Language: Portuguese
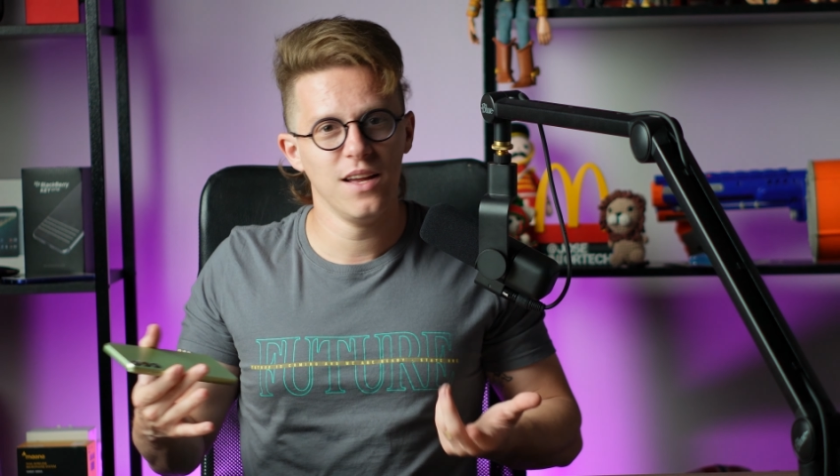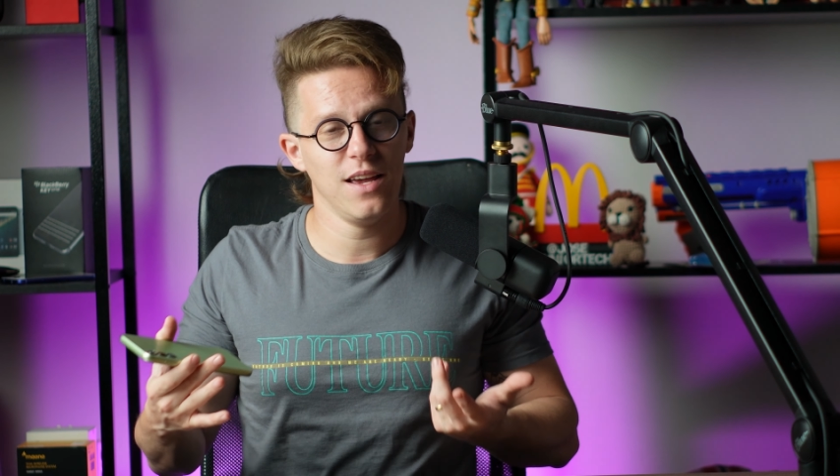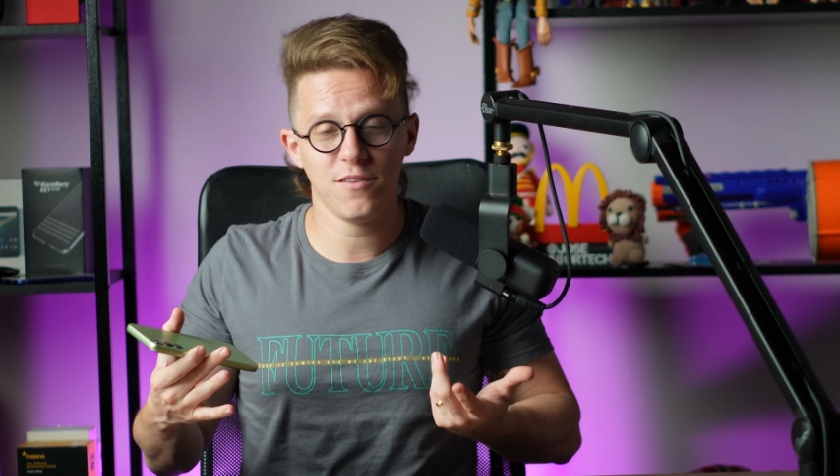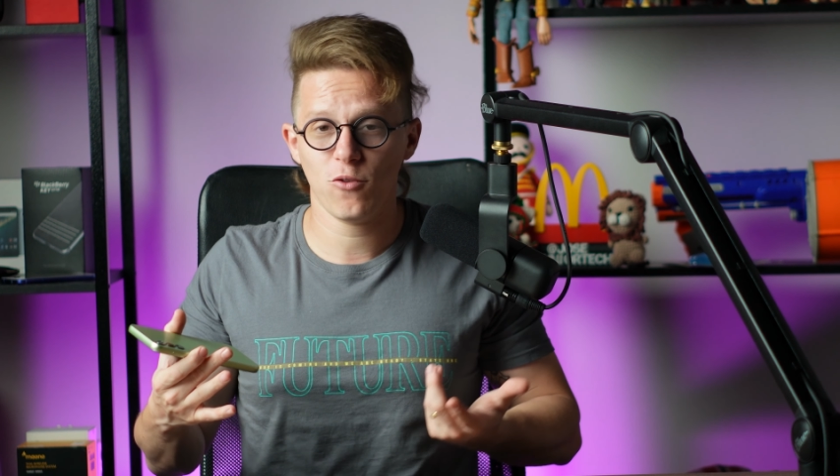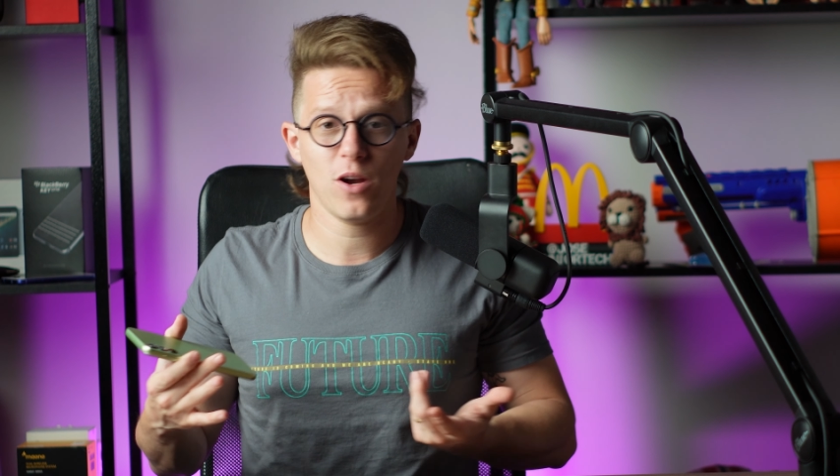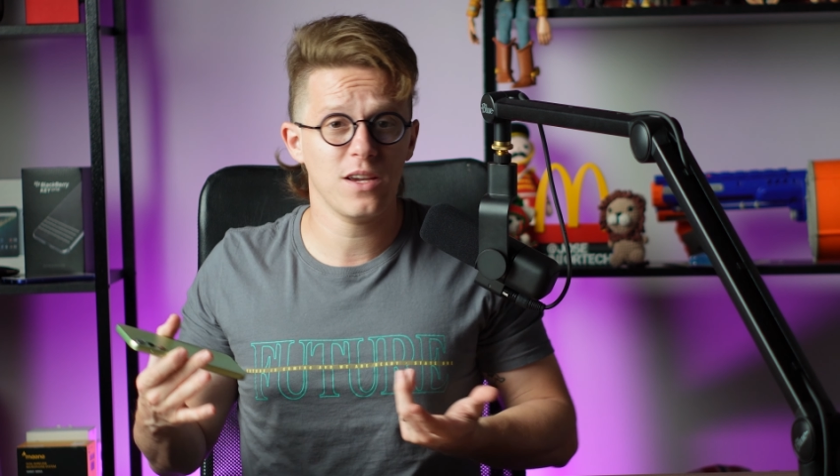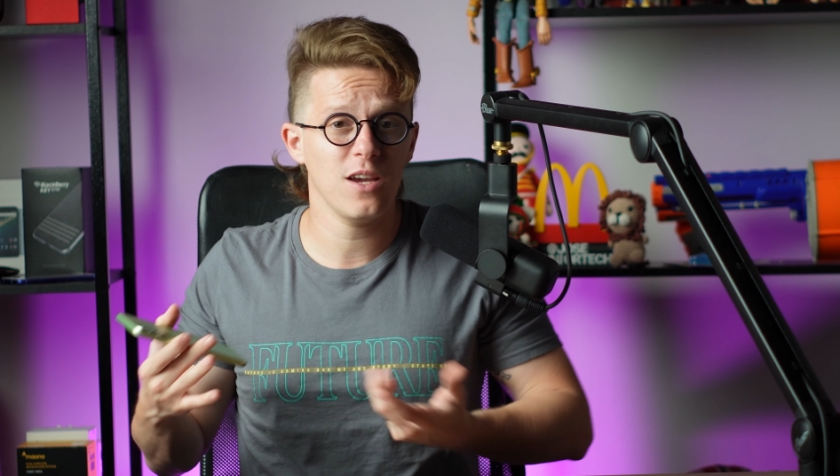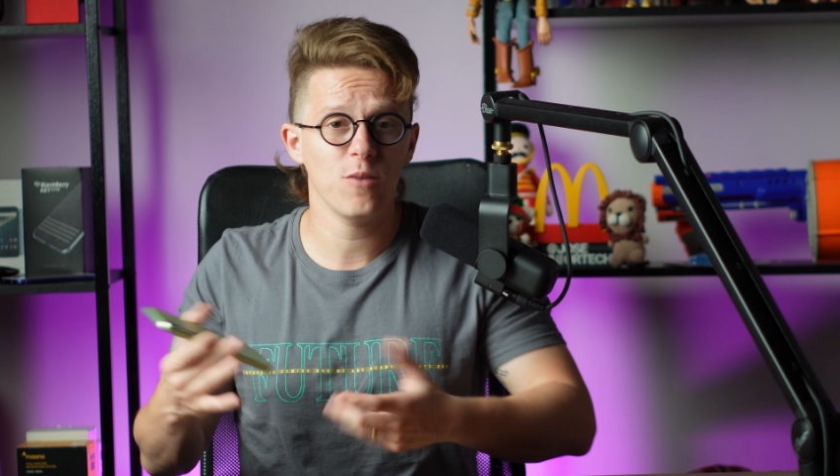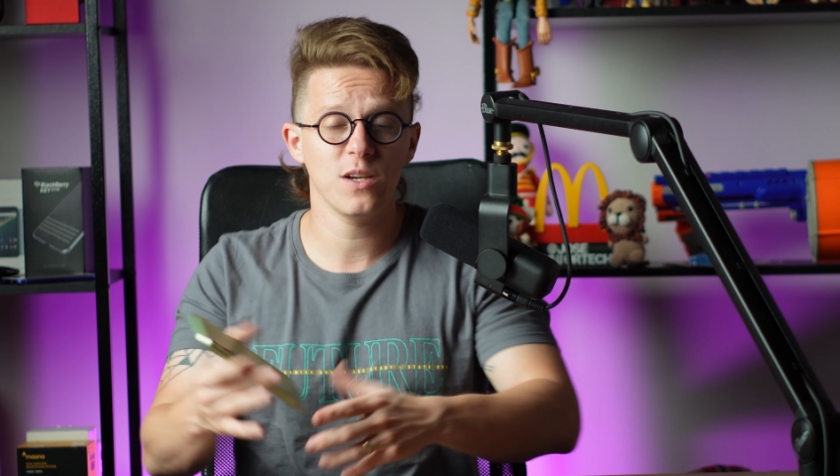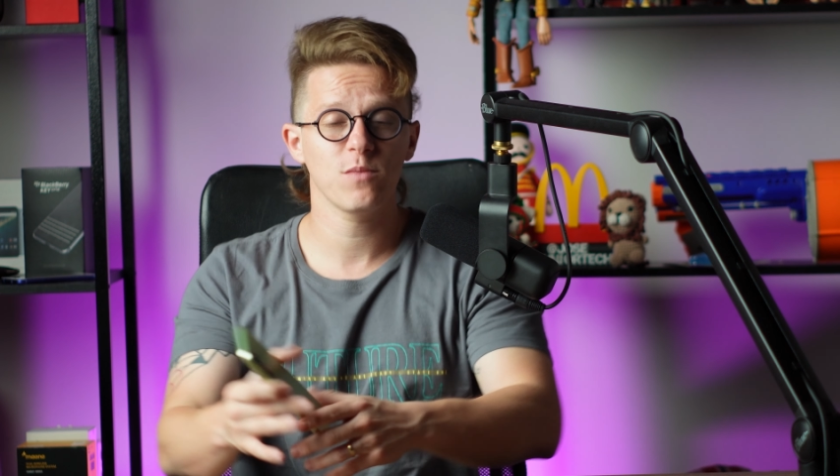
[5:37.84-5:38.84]
Esse celular que
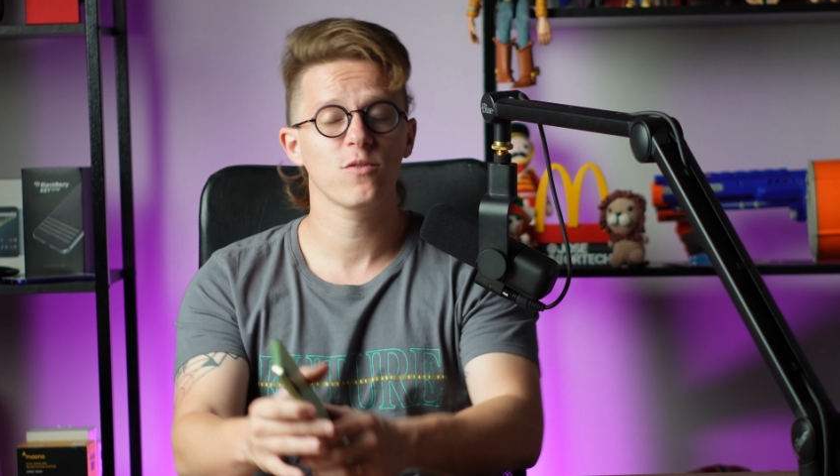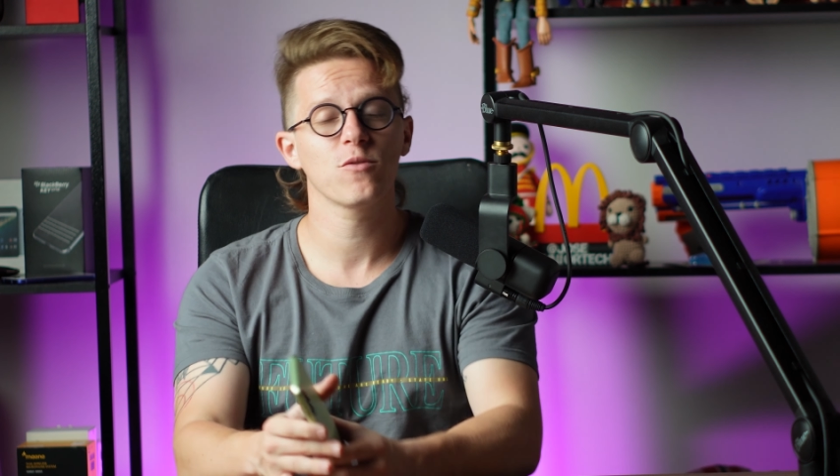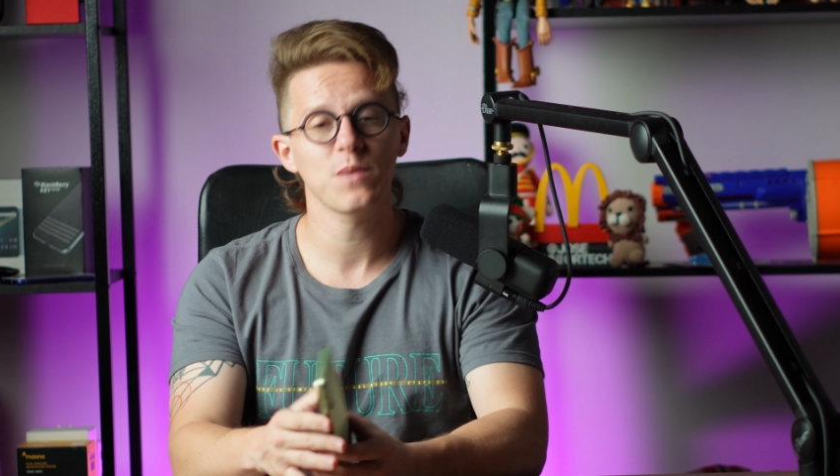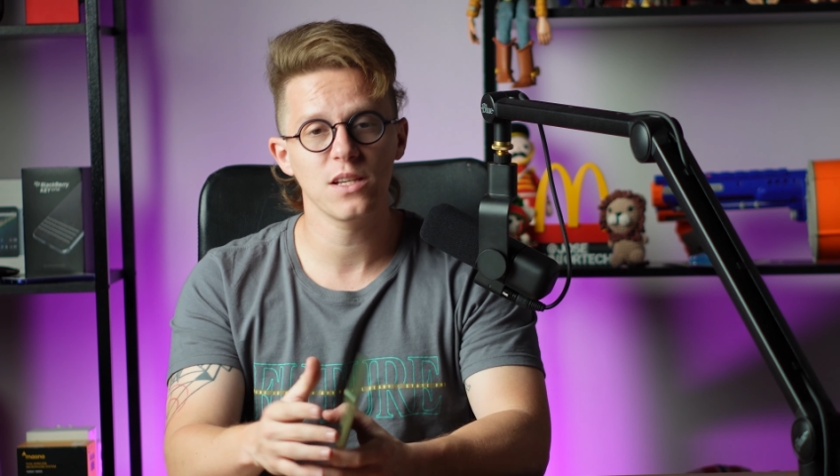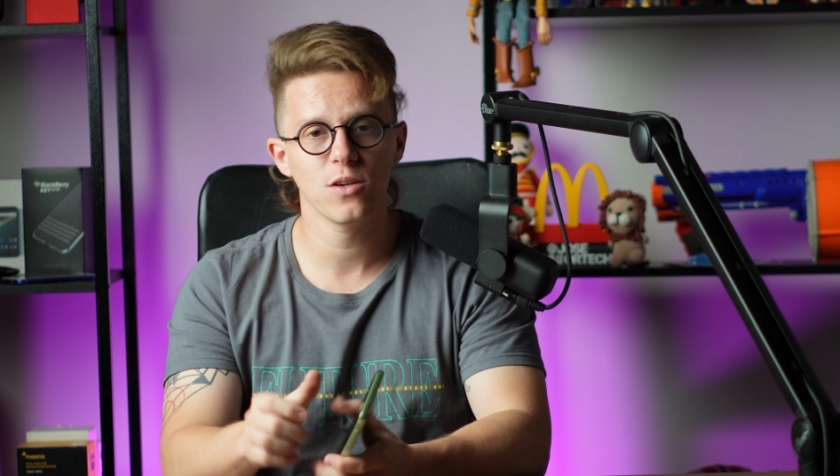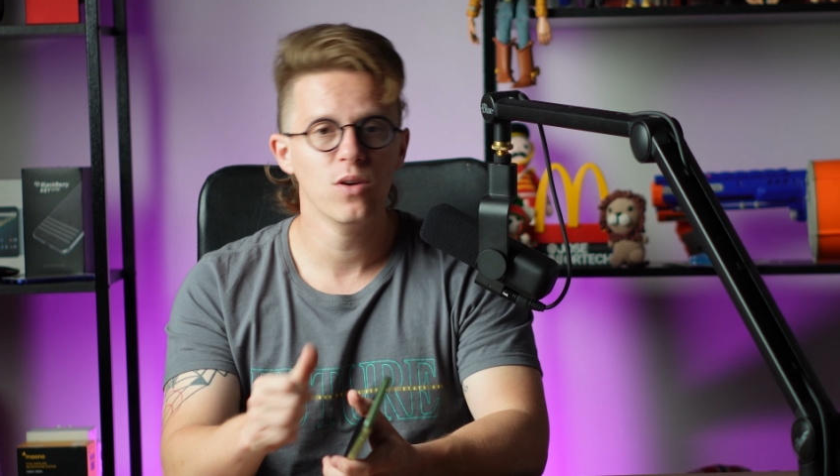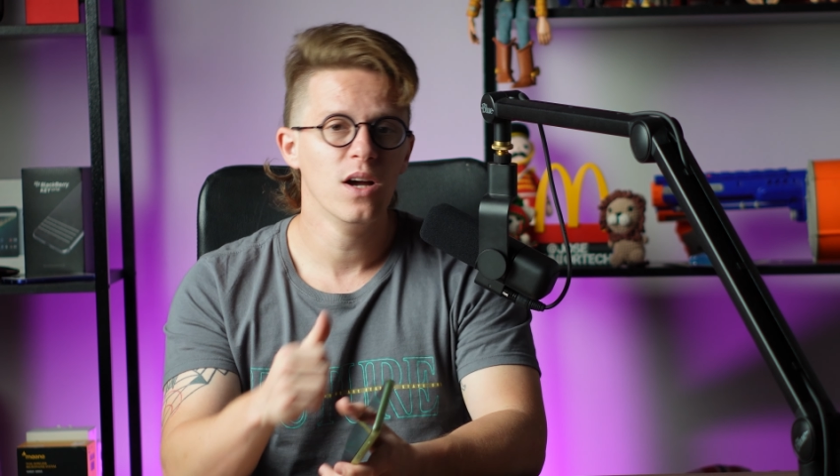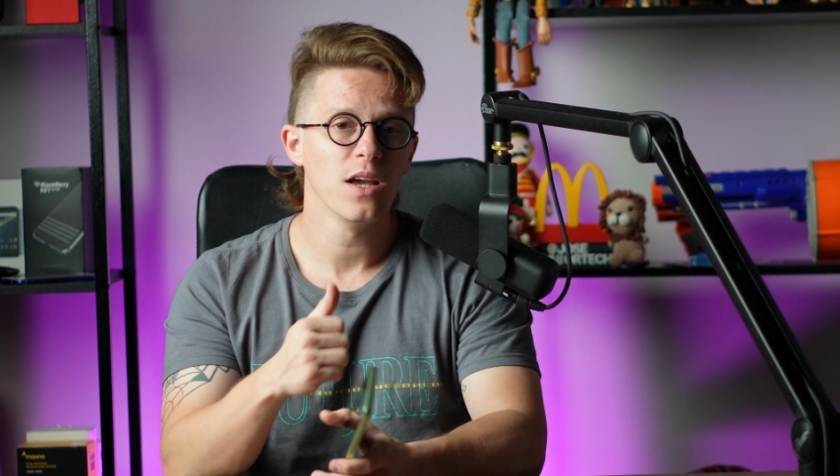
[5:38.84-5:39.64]
realmente me surpreendeu.